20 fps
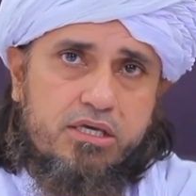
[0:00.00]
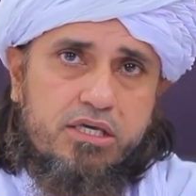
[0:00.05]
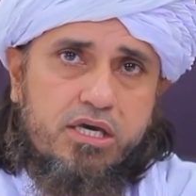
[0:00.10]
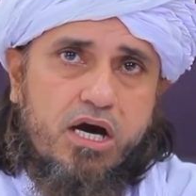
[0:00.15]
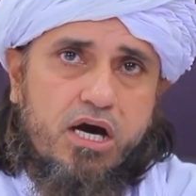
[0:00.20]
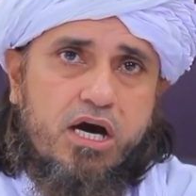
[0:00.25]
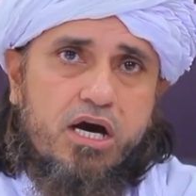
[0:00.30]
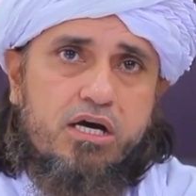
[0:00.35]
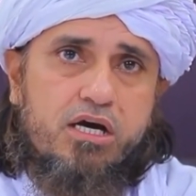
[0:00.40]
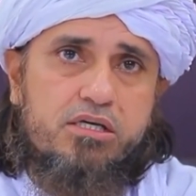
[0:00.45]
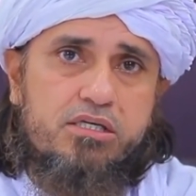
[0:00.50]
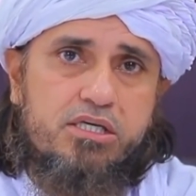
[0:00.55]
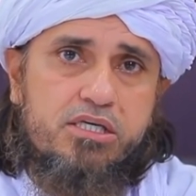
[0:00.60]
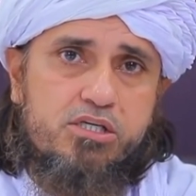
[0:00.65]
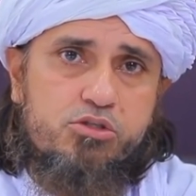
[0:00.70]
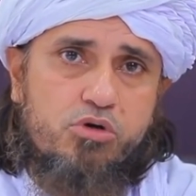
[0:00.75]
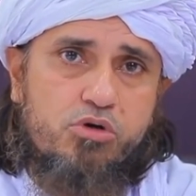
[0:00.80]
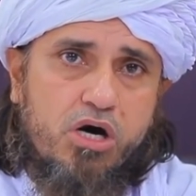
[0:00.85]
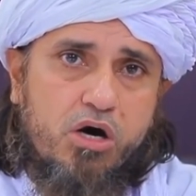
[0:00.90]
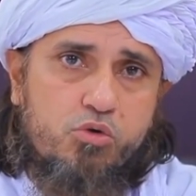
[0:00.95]
या
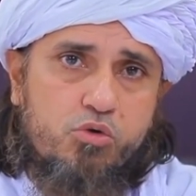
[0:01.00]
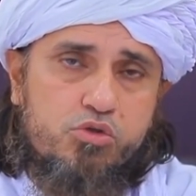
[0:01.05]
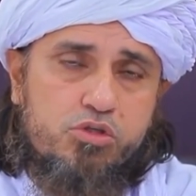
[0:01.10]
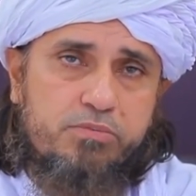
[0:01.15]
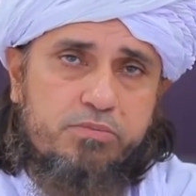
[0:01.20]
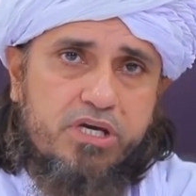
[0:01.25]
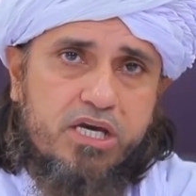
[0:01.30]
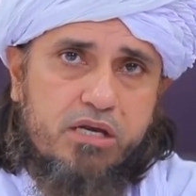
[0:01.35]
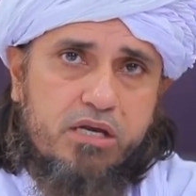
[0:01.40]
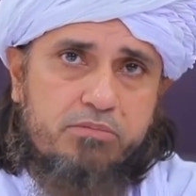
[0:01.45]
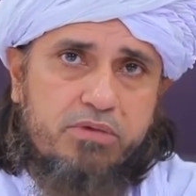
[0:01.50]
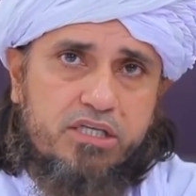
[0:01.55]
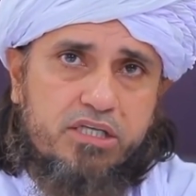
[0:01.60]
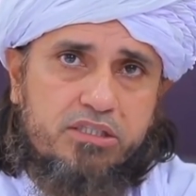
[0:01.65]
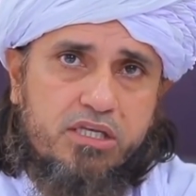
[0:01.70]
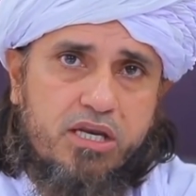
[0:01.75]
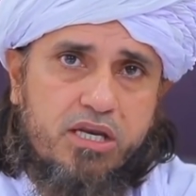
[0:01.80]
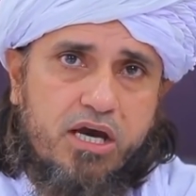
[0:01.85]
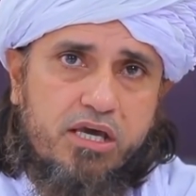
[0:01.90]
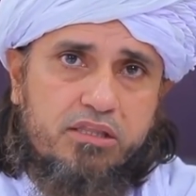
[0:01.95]
ये जो आउज़ भी
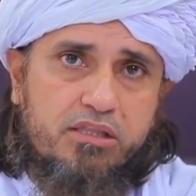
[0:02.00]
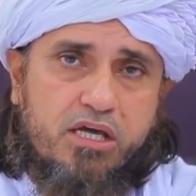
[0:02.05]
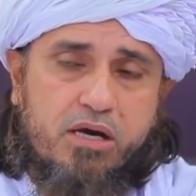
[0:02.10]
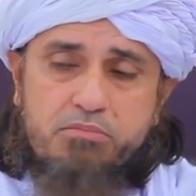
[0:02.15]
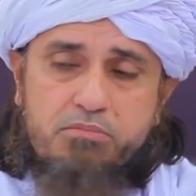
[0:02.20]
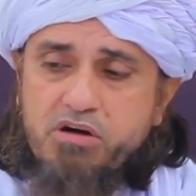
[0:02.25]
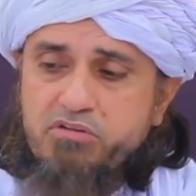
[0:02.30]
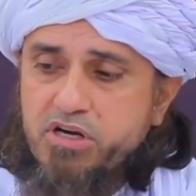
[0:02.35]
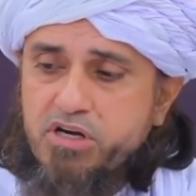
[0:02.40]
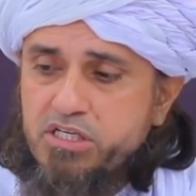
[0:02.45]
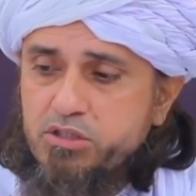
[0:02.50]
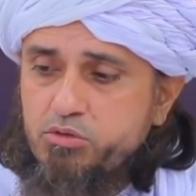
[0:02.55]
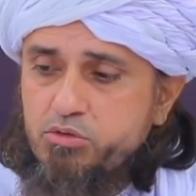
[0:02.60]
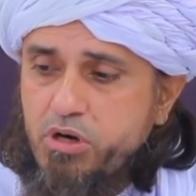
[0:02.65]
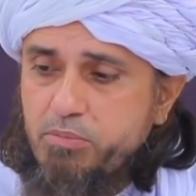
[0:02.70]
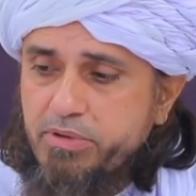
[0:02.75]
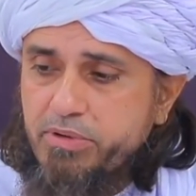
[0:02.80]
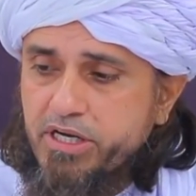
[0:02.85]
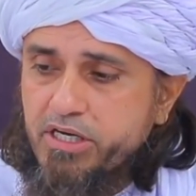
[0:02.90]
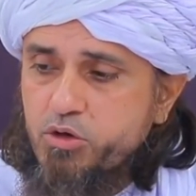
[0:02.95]
कलिमात तामा वाली
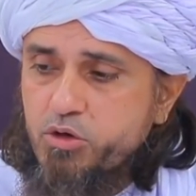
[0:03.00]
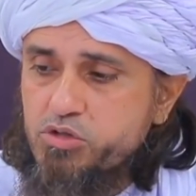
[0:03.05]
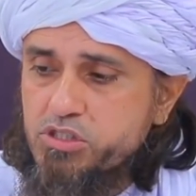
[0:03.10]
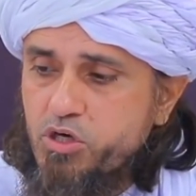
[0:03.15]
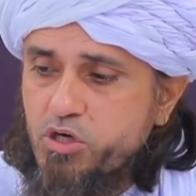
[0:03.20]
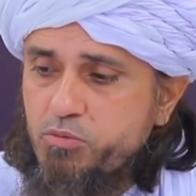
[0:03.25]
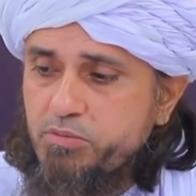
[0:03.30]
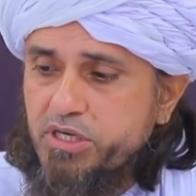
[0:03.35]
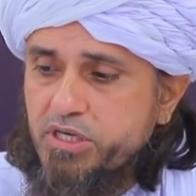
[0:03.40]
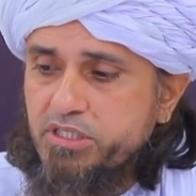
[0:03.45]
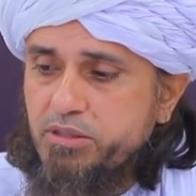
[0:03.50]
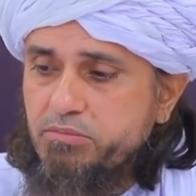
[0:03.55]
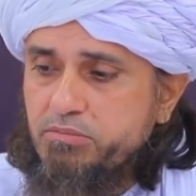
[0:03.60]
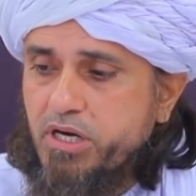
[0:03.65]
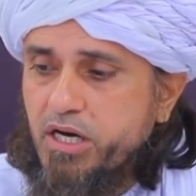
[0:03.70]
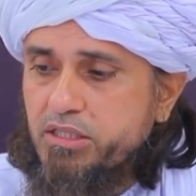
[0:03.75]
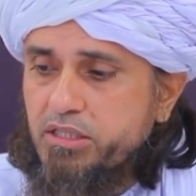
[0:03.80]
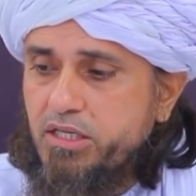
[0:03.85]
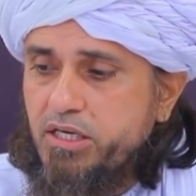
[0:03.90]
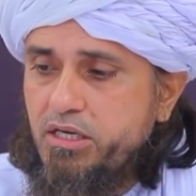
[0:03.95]
दुआ पढ़ के उसके ऊपर दम
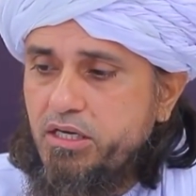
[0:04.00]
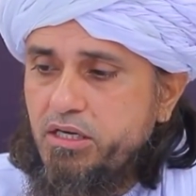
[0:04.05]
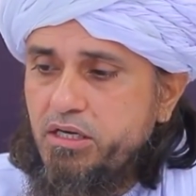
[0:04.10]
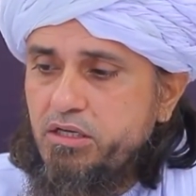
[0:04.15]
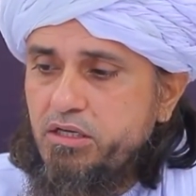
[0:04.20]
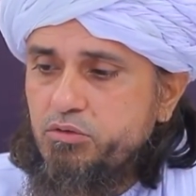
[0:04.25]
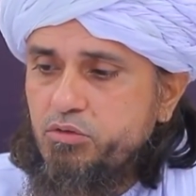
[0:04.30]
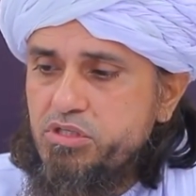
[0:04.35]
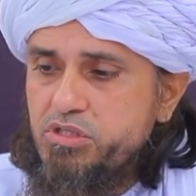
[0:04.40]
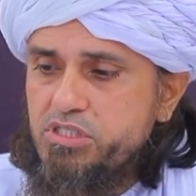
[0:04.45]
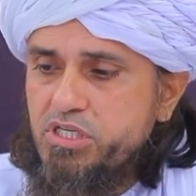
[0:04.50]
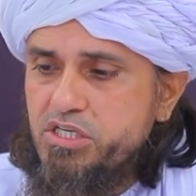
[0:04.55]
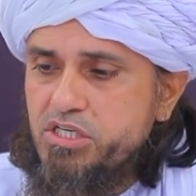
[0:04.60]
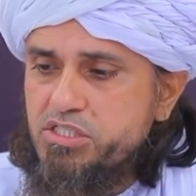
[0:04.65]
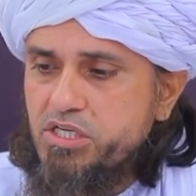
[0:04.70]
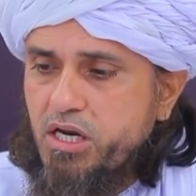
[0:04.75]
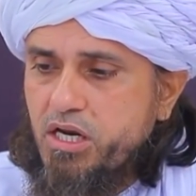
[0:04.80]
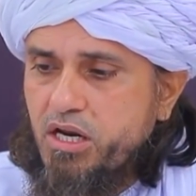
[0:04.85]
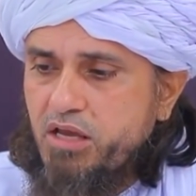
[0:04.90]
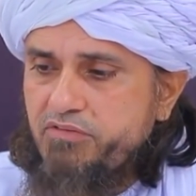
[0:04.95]
कर दें तो इससे
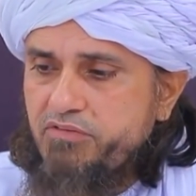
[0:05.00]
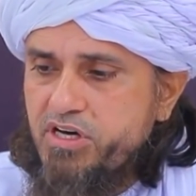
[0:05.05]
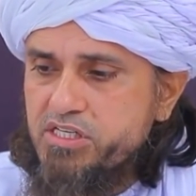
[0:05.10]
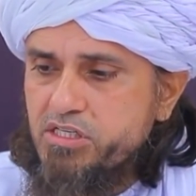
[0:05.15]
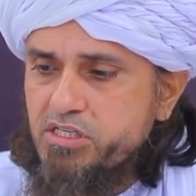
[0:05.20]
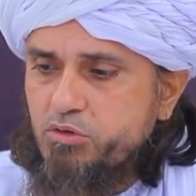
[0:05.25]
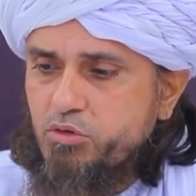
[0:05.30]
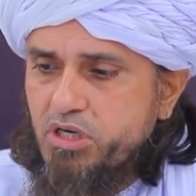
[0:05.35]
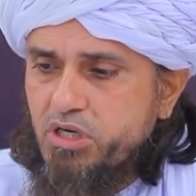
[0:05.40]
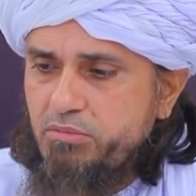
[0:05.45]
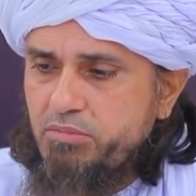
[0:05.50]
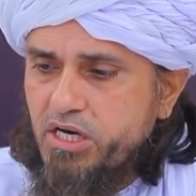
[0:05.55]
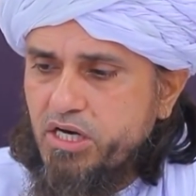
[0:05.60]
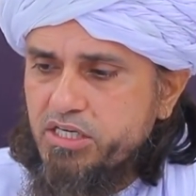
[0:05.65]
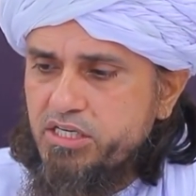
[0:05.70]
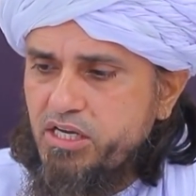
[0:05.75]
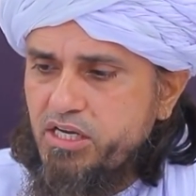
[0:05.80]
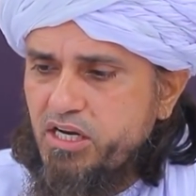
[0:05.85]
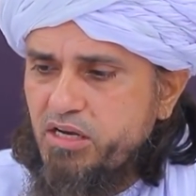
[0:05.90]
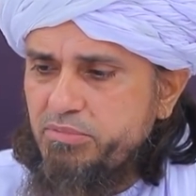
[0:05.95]
इन हिफाजत होगी
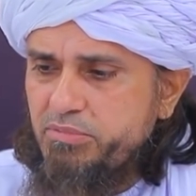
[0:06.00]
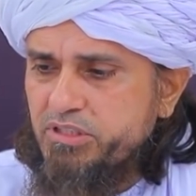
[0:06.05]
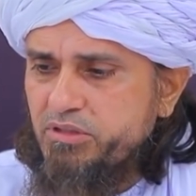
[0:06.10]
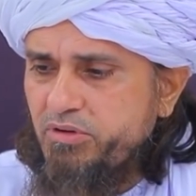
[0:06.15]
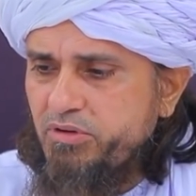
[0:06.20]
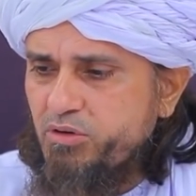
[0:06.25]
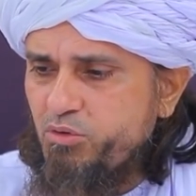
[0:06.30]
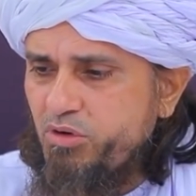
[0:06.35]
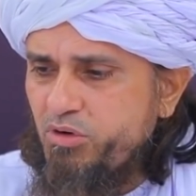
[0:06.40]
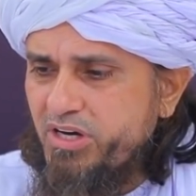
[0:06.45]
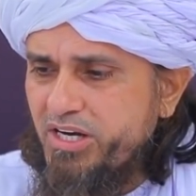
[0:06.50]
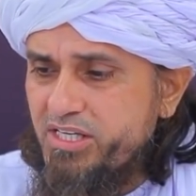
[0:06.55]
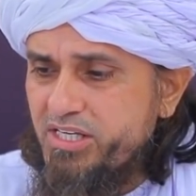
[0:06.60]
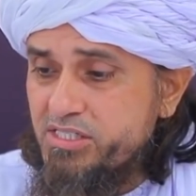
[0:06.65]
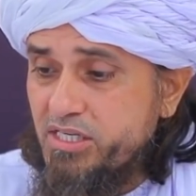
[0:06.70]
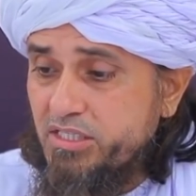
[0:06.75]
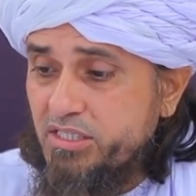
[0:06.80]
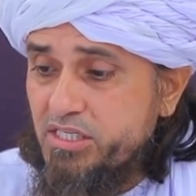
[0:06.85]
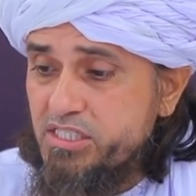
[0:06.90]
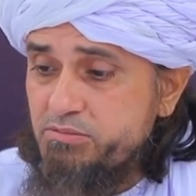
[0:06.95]
बाकी अल्लाह पे तवक्ल करें
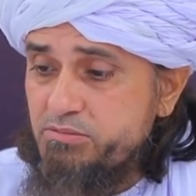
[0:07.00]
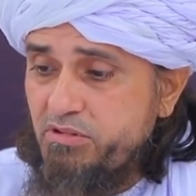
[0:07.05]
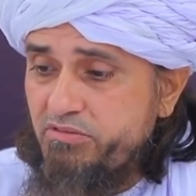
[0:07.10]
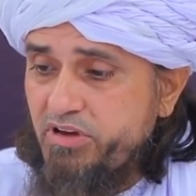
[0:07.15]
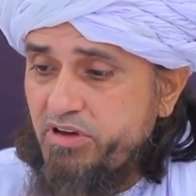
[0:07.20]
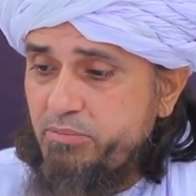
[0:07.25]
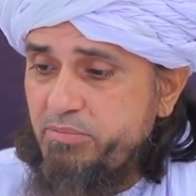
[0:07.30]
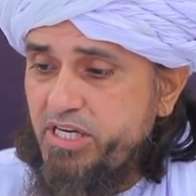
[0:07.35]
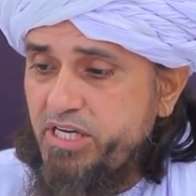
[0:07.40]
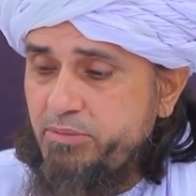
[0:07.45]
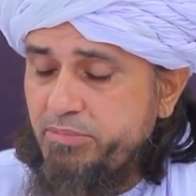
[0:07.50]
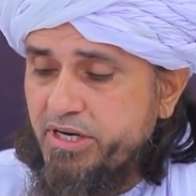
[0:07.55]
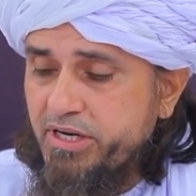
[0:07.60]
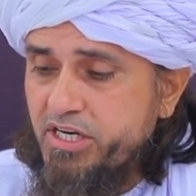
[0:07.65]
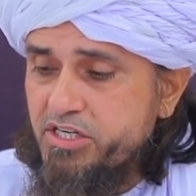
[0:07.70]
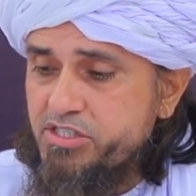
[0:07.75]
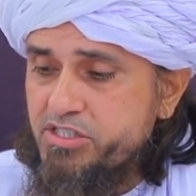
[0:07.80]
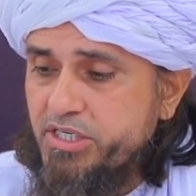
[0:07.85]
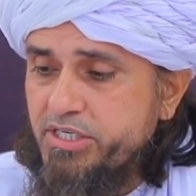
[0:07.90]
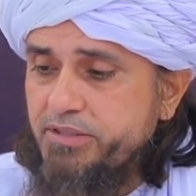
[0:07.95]
ज़्यादा इसमें वहमी नहीं
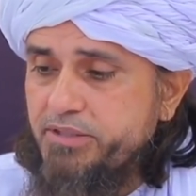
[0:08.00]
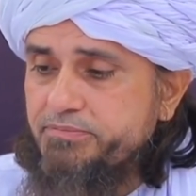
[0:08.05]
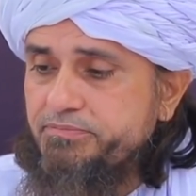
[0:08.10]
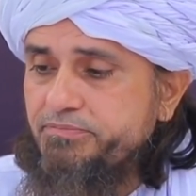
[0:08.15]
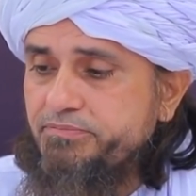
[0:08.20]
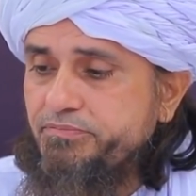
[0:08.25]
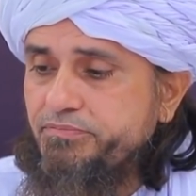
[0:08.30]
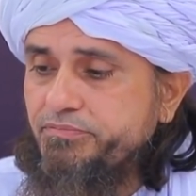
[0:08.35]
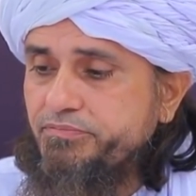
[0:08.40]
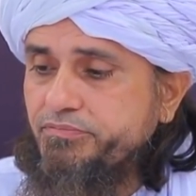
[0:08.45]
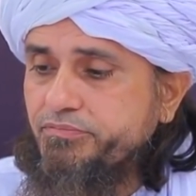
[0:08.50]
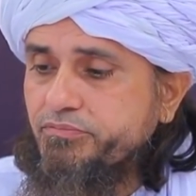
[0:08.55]
बनना चाहिए